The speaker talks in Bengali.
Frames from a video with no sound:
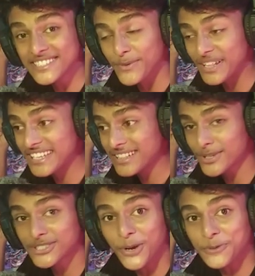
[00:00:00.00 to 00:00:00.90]
তোমরা দেখতে
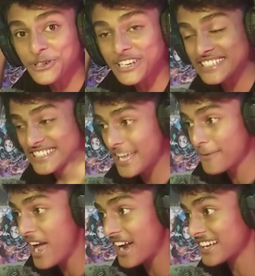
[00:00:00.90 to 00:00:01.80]
পাচ্ছ আমি চলে এসেছি
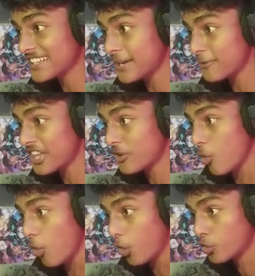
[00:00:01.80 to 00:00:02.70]
গেমে আর গাইস আমরা এই
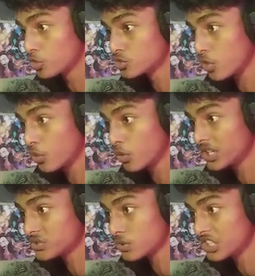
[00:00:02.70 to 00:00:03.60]
ঘন
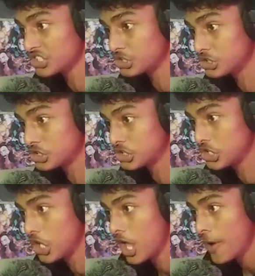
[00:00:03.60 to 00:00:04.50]
জঙ্গলে চলে এসেছি দেখছি
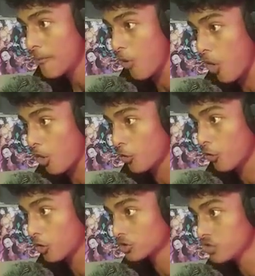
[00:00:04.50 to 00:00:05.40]
ভয়ানক